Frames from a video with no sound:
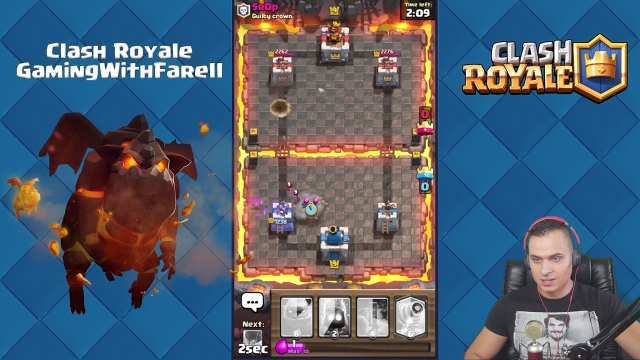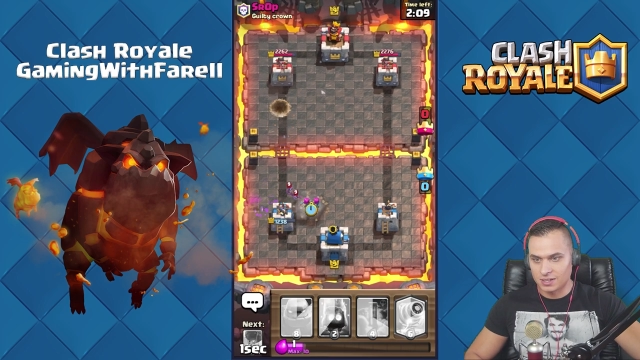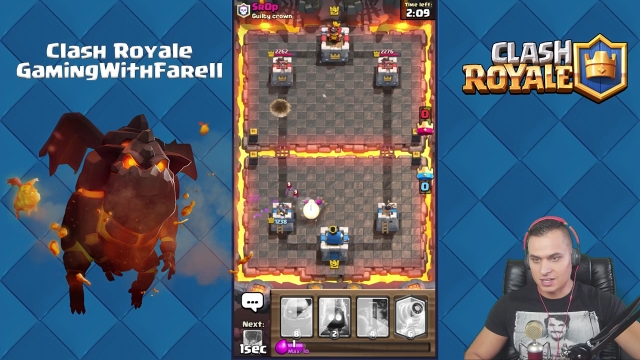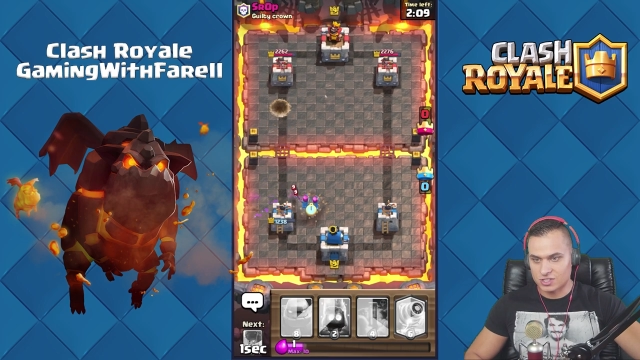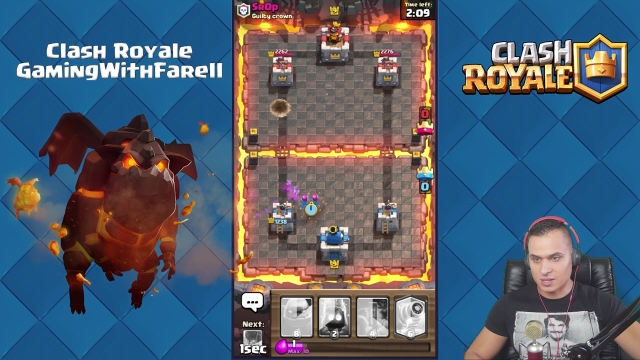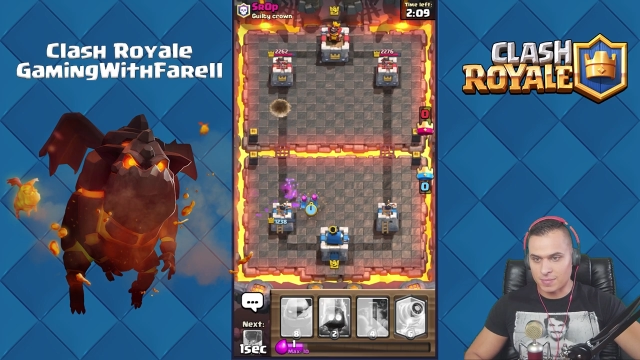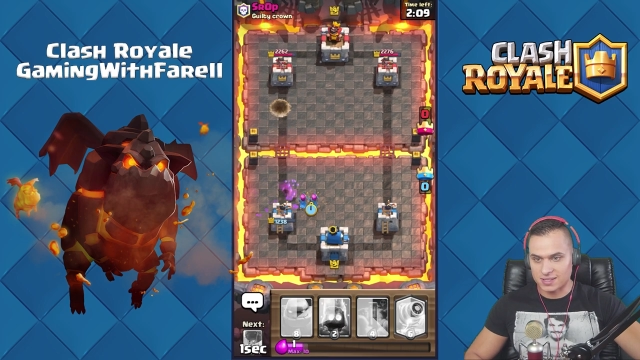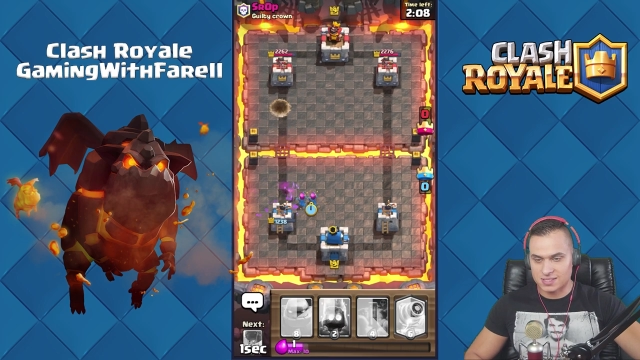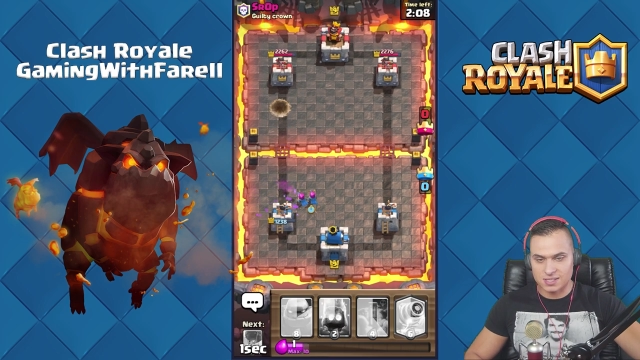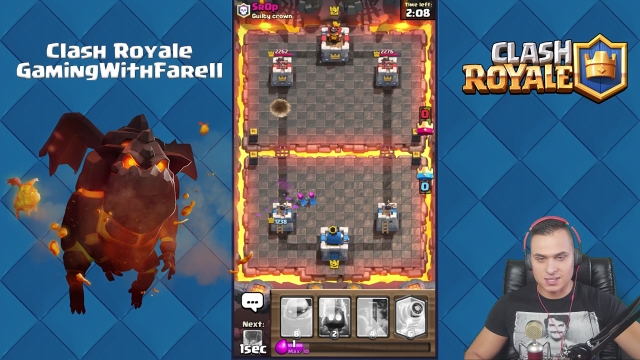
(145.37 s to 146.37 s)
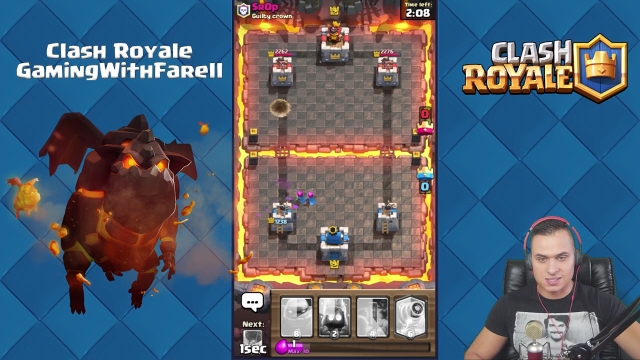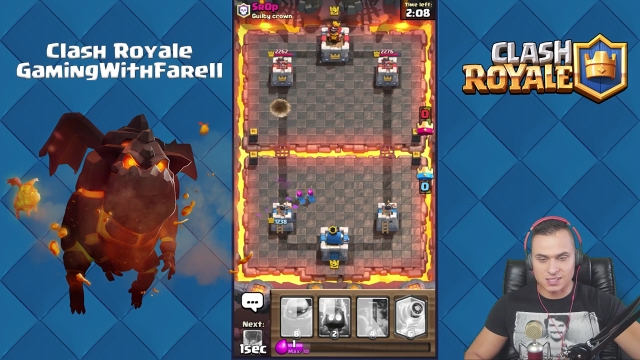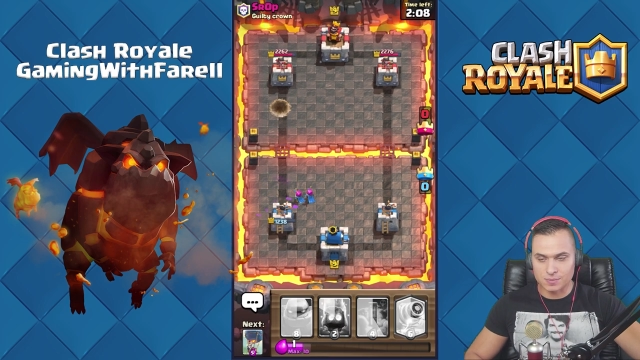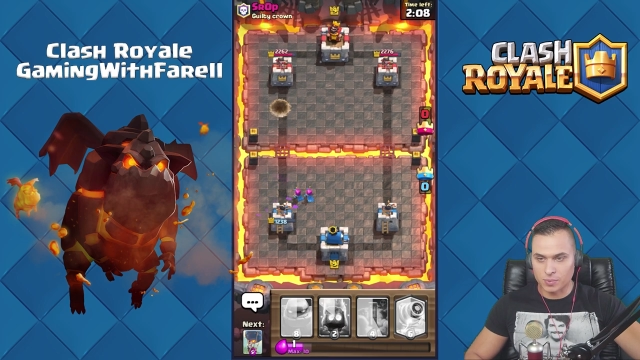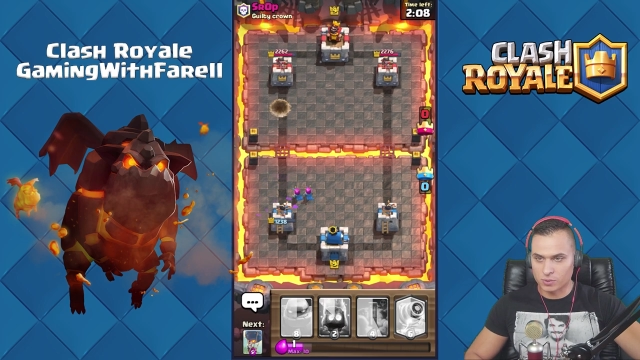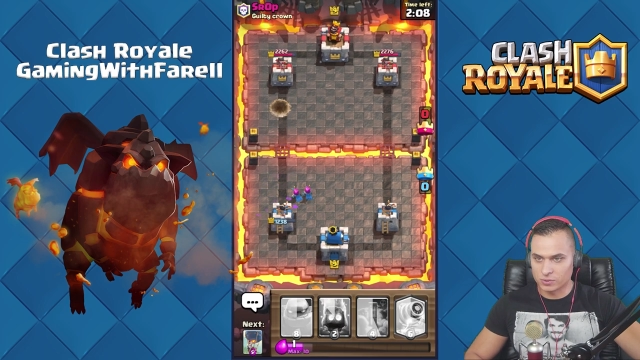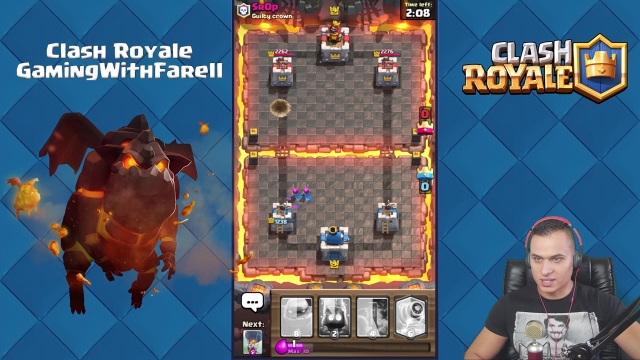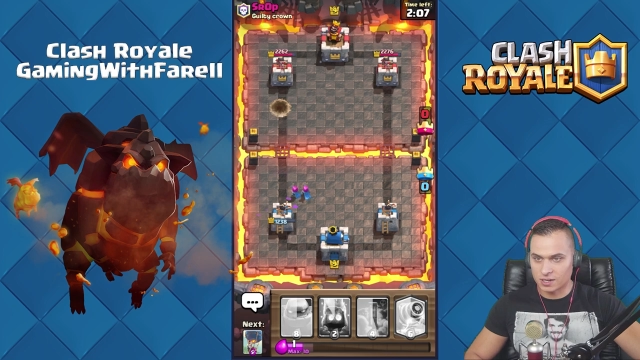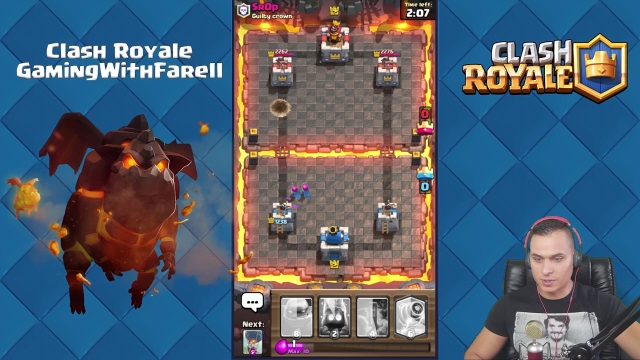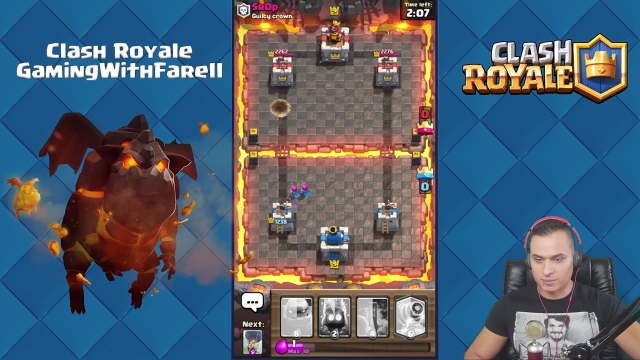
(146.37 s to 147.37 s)
Lecz te batsy niestety
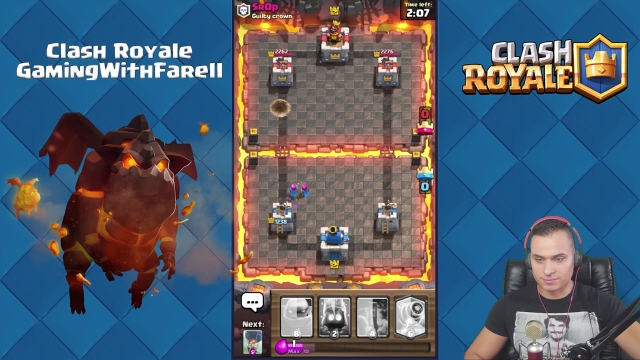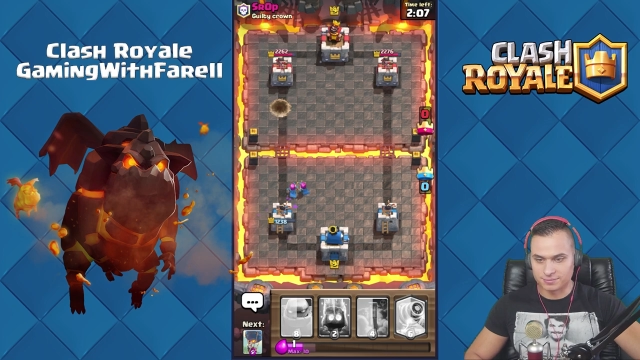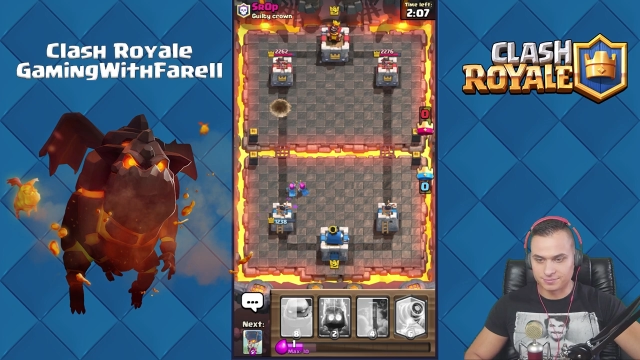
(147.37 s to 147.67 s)
porutę robią.